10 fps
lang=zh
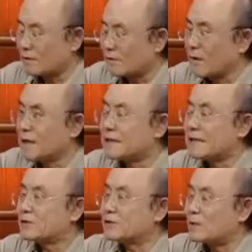我为了
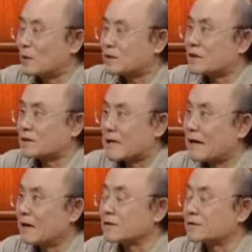研究这个，我找
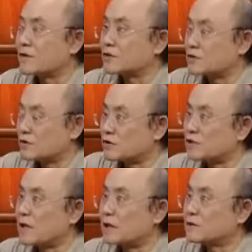材料，找史
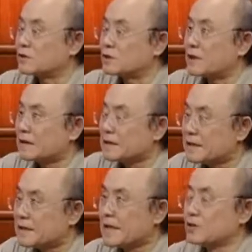料，就是当
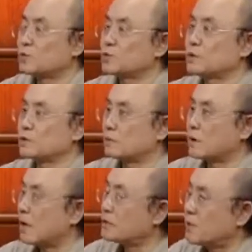年演出的时候
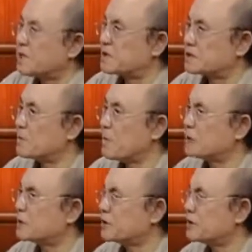呢，还是为了谨慎，
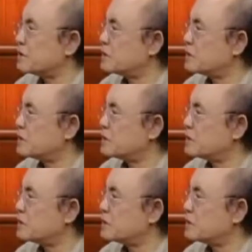怕这个